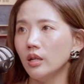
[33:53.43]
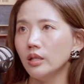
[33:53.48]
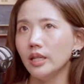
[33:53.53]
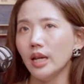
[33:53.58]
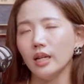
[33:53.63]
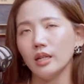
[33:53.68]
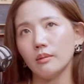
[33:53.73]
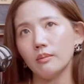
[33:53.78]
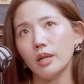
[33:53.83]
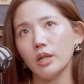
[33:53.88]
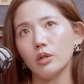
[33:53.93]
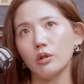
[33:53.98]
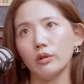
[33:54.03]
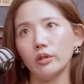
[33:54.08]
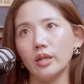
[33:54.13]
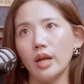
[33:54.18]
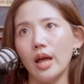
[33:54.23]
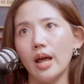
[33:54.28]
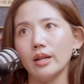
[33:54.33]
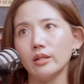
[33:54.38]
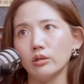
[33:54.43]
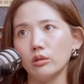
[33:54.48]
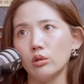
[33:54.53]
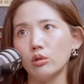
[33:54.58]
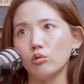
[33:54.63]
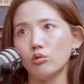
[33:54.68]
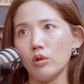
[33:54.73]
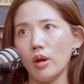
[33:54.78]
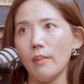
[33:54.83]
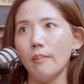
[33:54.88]
像里面有一台，他就
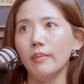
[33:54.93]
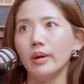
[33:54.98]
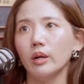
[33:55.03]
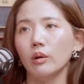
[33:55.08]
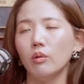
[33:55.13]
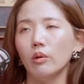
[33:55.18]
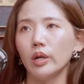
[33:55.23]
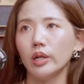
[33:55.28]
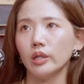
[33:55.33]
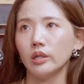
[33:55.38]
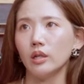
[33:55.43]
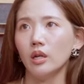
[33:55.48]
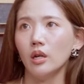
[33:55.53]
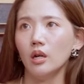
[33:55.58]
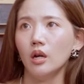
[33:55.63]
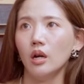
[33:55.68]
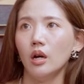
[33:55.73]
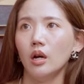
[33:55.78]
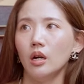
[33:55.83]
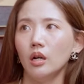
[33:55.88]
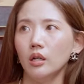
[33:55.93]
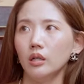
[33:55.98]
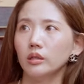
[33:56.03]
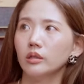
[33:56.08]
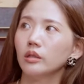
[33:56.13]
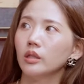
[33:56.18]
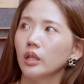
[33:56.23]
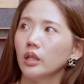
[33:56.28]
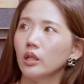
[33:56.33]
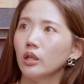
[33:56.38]
是专门会呃，
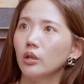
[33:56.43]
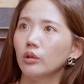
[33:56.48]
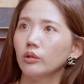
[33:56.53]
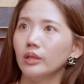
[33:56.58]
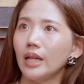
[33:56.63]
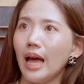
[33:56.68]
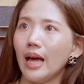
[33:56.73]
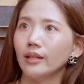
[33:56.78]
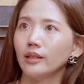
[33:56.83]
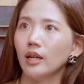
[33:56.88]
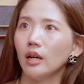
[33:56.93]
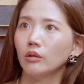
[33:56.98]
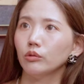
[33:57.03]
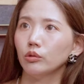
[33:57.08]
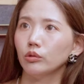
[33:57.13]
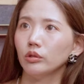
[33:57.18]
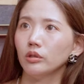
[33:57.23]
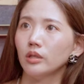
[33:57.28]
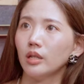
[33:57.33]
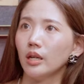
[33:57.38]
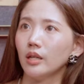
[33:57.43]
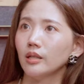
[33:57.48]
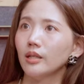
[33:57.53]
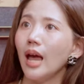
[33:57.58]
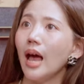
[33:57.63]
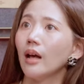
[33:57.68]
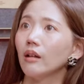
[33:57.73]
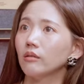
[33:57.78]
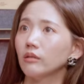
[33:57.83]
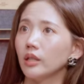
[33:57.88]
能够拿到就是天
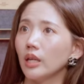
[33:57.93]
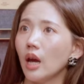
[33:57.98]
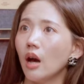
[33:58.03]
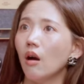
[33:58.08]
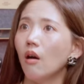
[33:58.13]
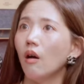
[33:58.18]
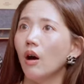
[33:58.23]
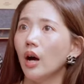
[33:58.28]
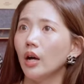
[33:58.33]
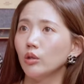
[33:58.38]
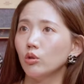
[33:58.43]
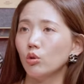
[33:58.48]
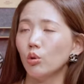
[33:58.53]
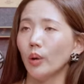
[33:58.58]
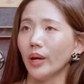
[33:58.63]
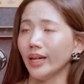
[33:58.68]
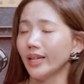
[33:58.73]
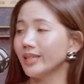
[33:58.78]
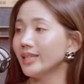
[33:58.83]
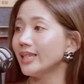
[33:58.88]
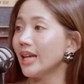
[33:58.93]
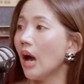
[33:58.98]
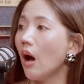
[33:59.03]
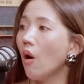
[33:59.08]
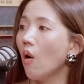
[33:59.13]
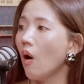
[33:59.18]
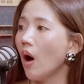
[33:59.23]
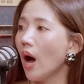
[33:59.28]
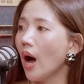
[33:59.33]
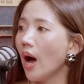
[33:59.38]
堂鸟啊、垂
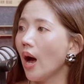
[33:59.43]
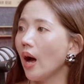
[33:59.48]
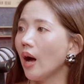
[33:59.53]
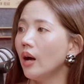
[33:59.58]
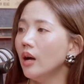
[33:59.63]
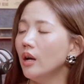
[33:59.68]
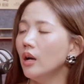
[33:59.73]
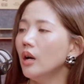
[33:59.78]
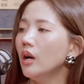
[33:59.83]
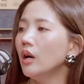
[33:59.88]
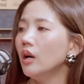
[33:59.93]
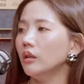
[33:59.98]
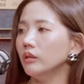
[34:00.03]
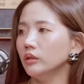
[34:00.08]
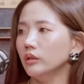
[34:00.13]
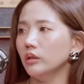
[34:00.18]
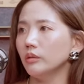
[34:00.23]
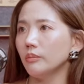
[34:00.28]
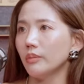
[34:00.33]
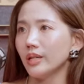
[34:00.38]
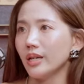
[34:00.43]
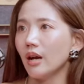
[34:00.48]
椒啊，哦那种比